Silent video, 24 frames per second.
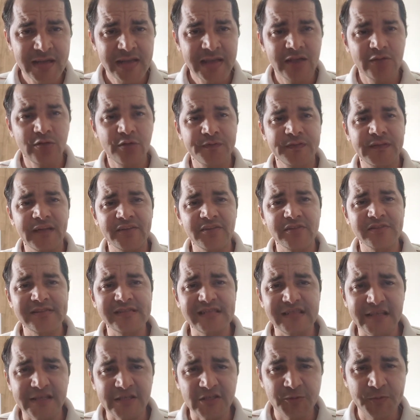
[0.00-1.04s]
E a novidade é o
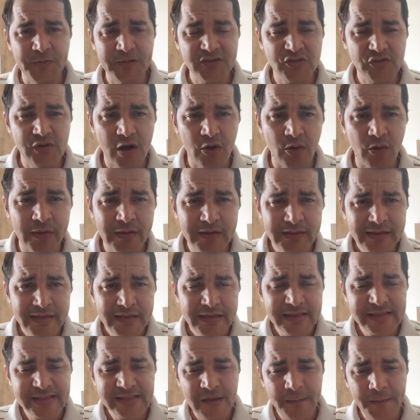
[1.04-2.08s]
seguinte, pessoal,
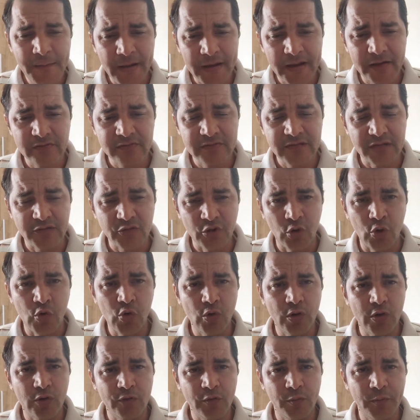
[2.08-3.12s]
esse aparelho da
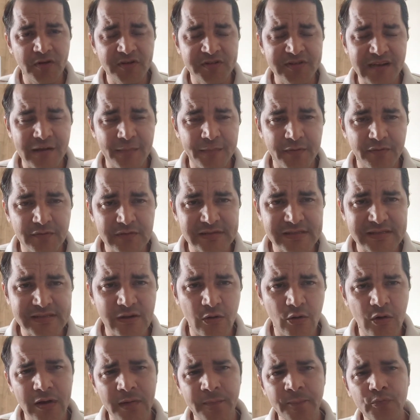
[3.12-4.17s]
Tocom que eu vou mostrar para vocês
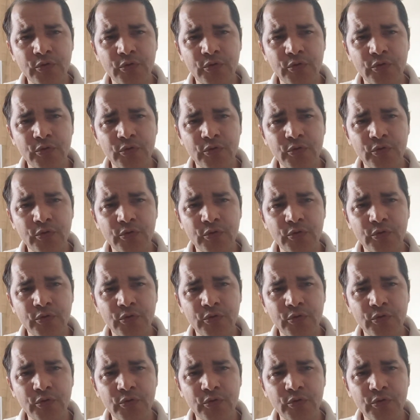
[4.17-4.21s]
agora,